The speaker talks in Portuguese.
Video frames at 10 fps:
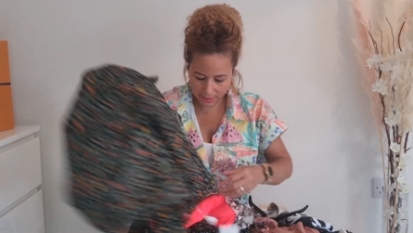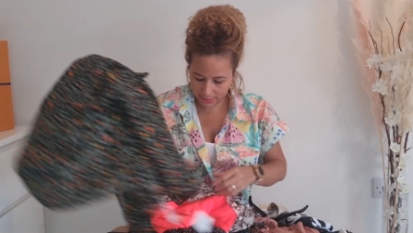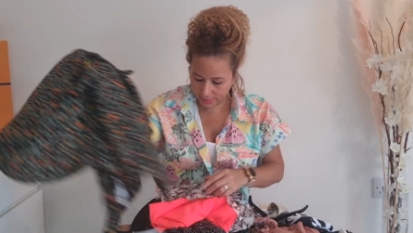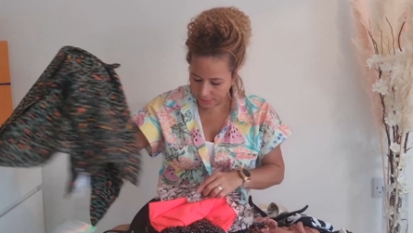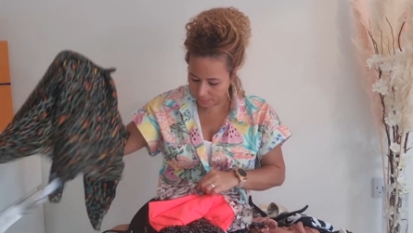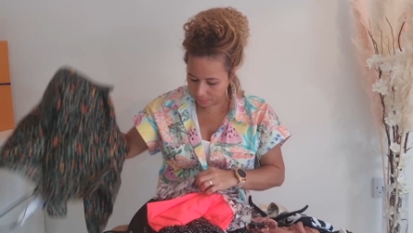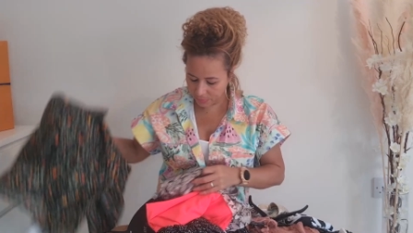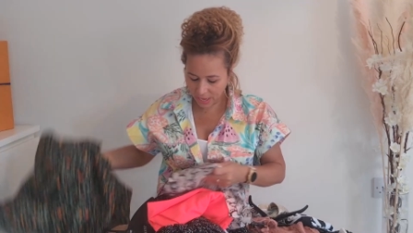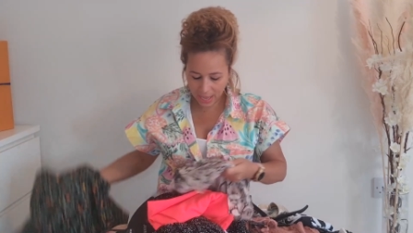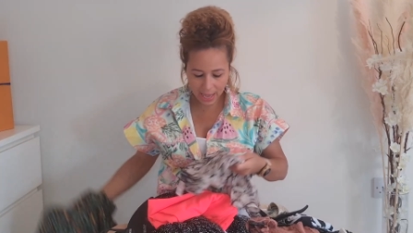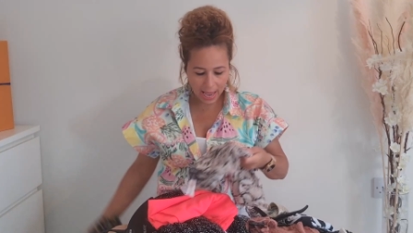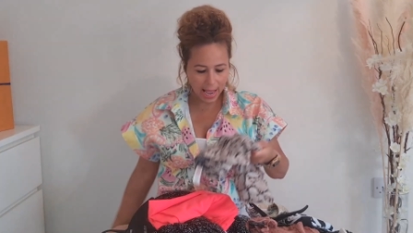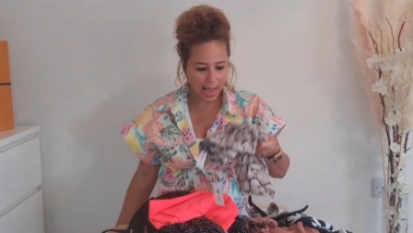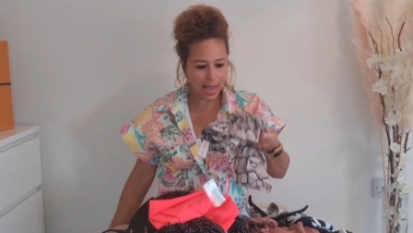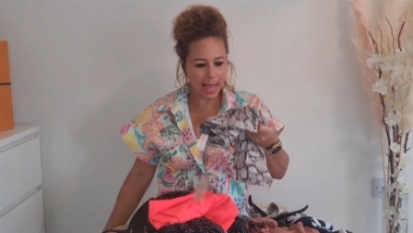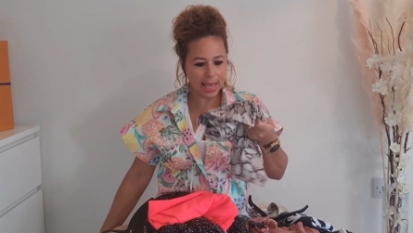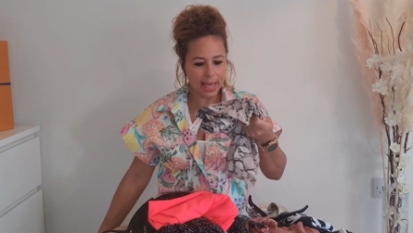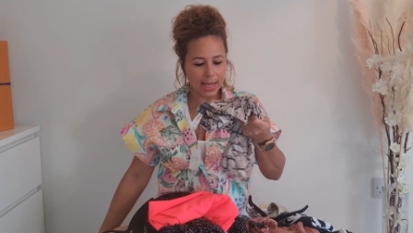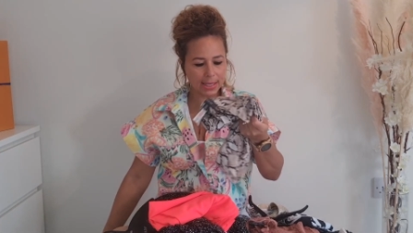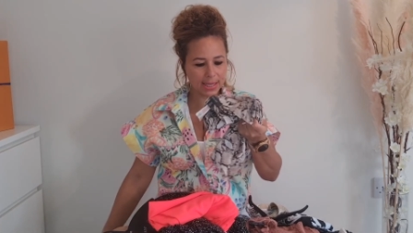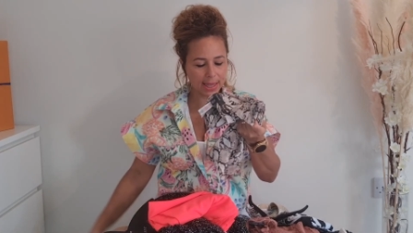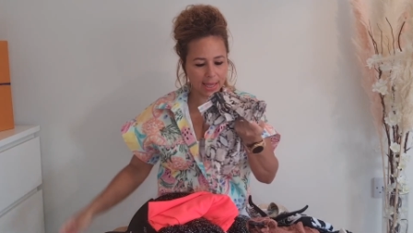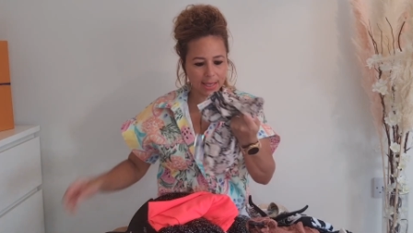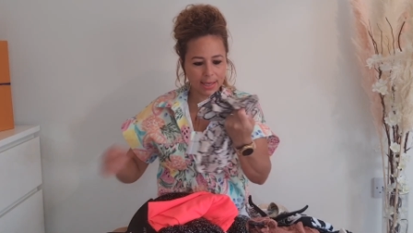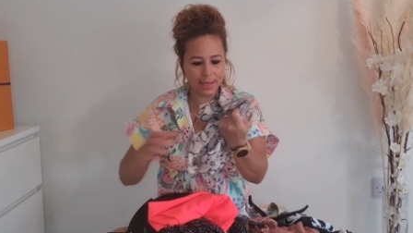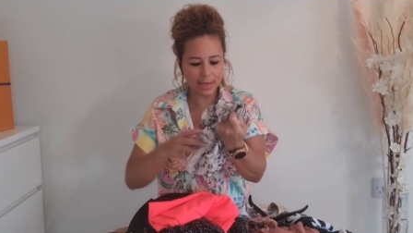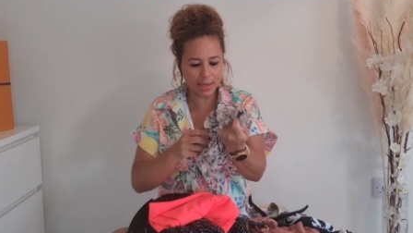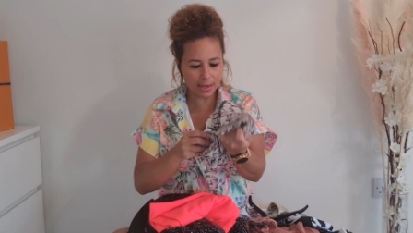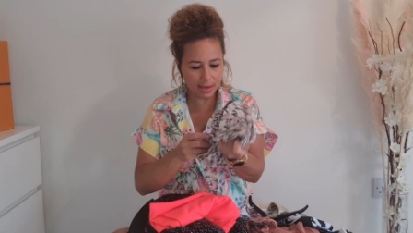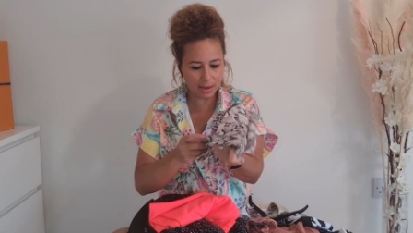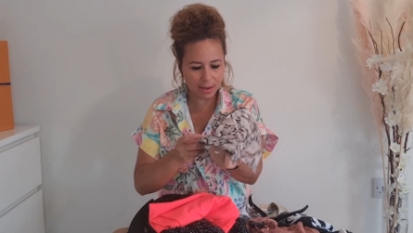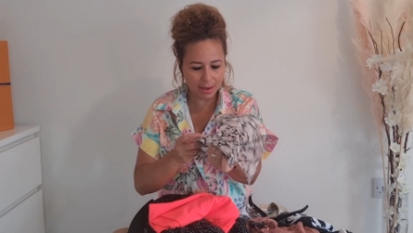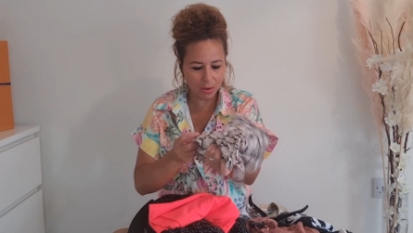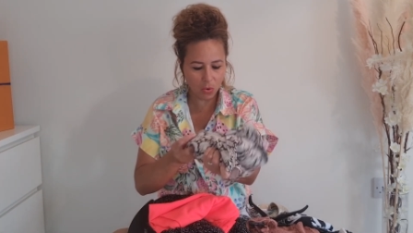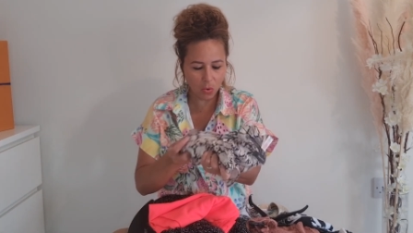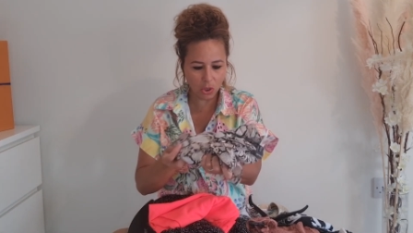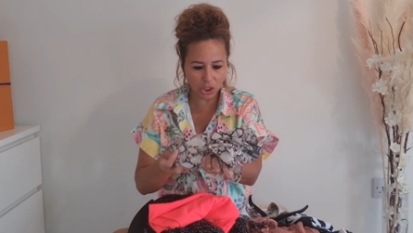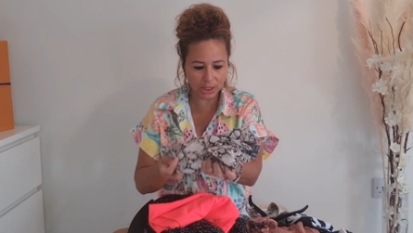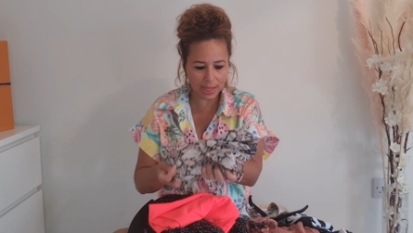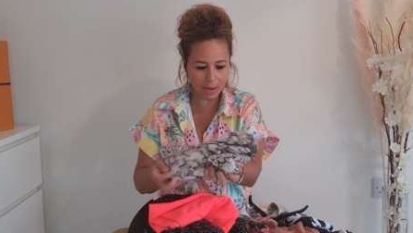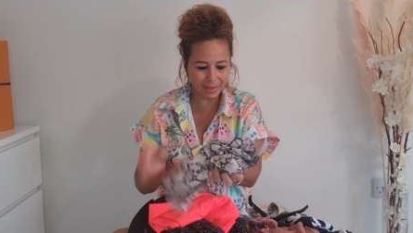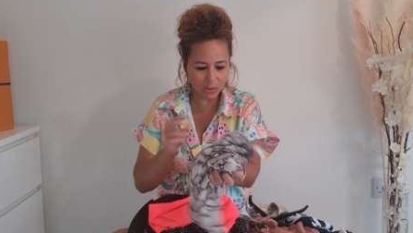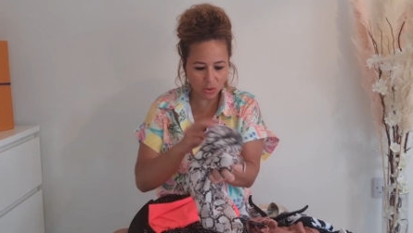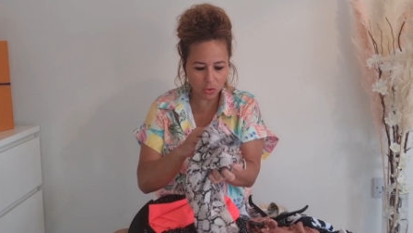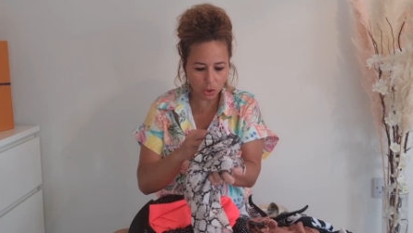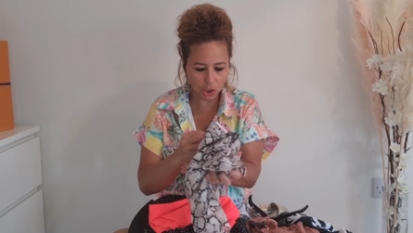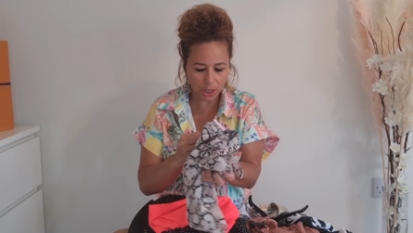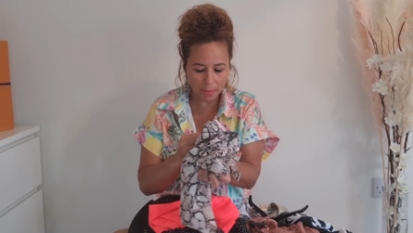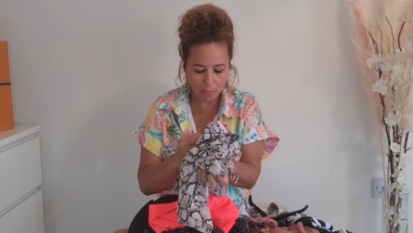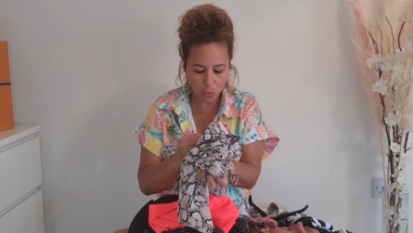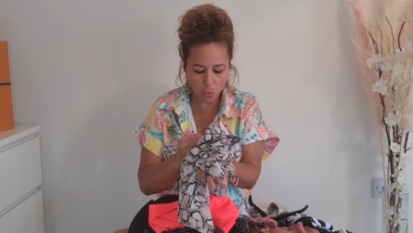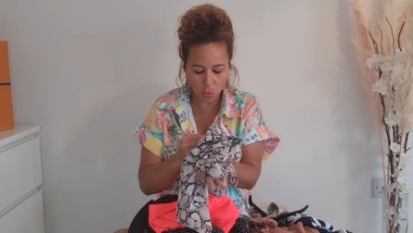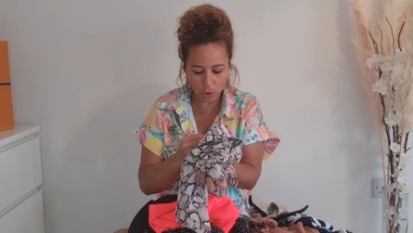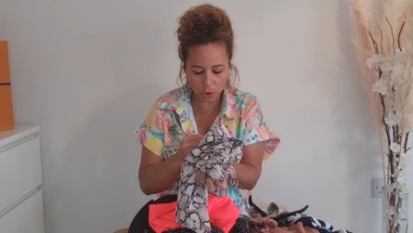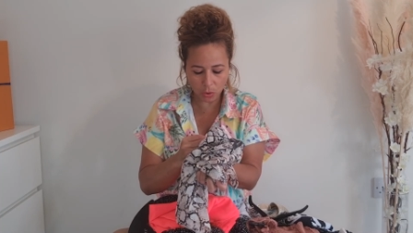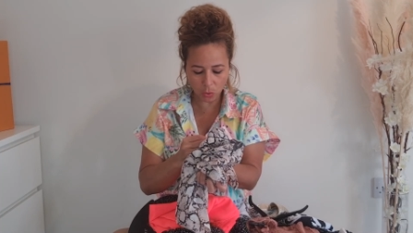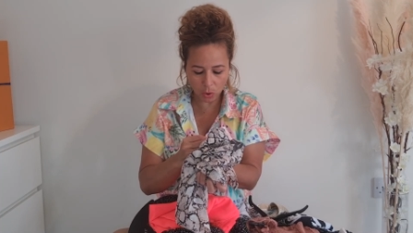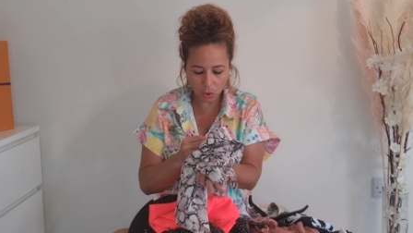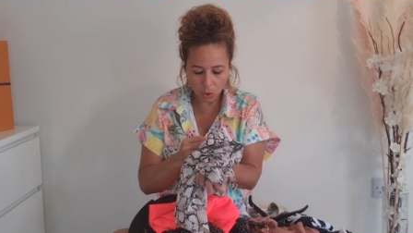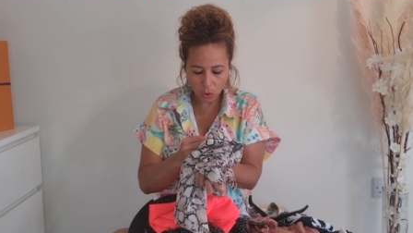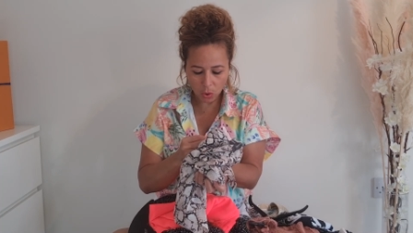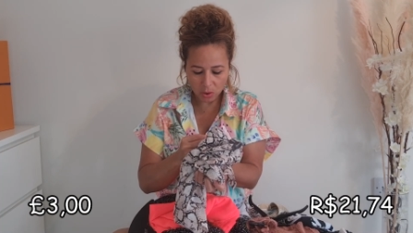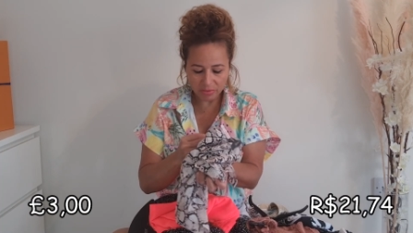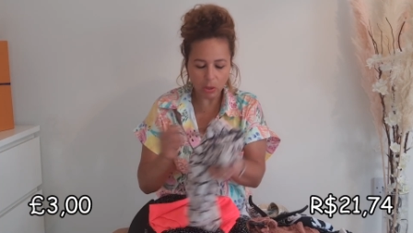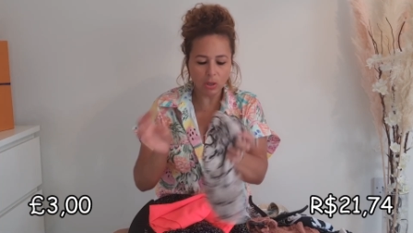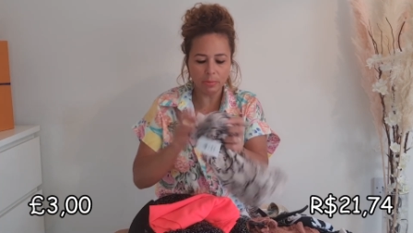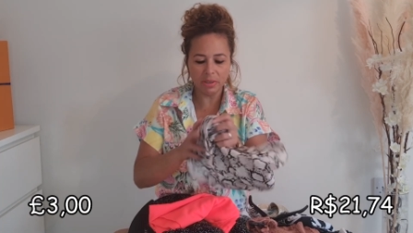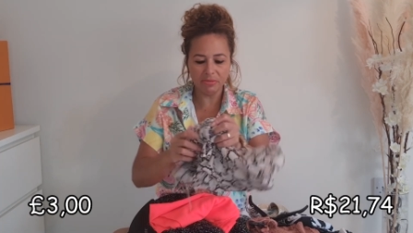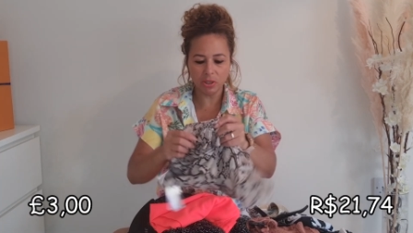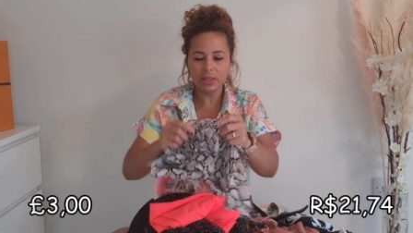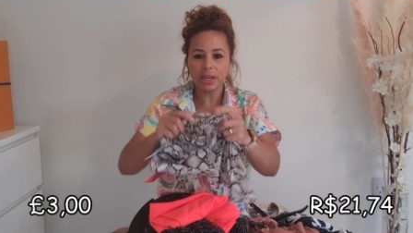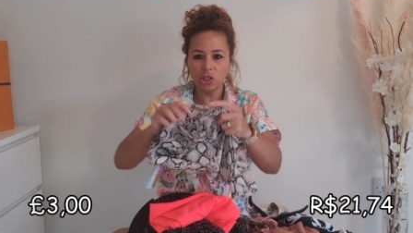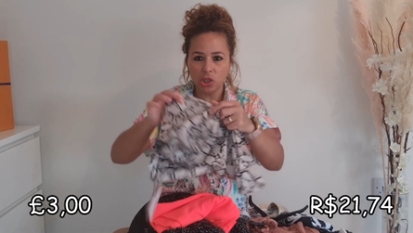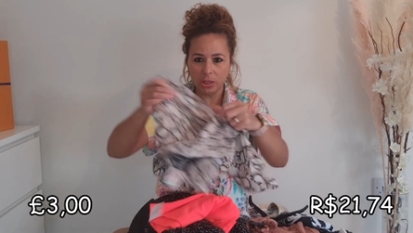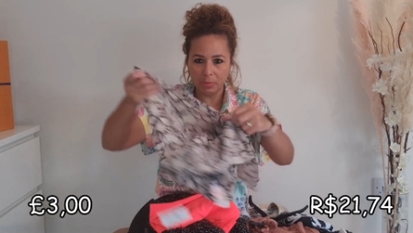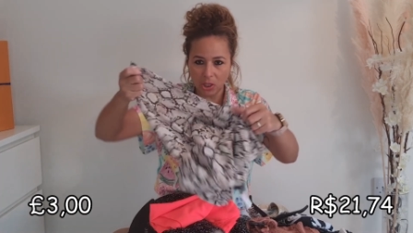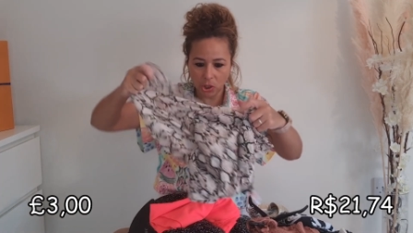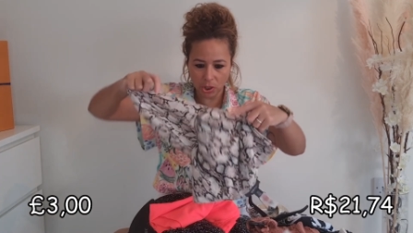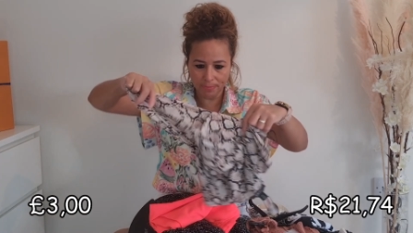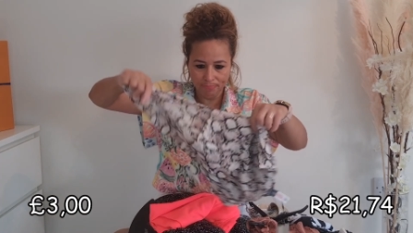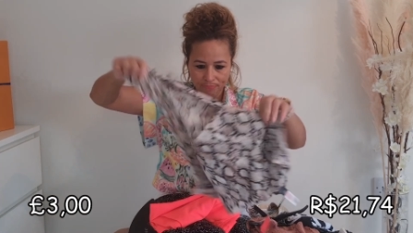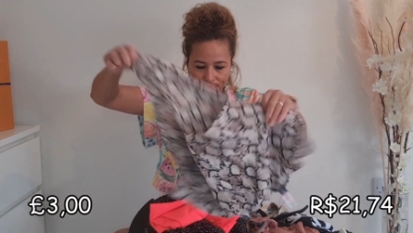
Sim. Essa daqui eu gostei, mas eu não gostei muito. O valor também foi 3 libras.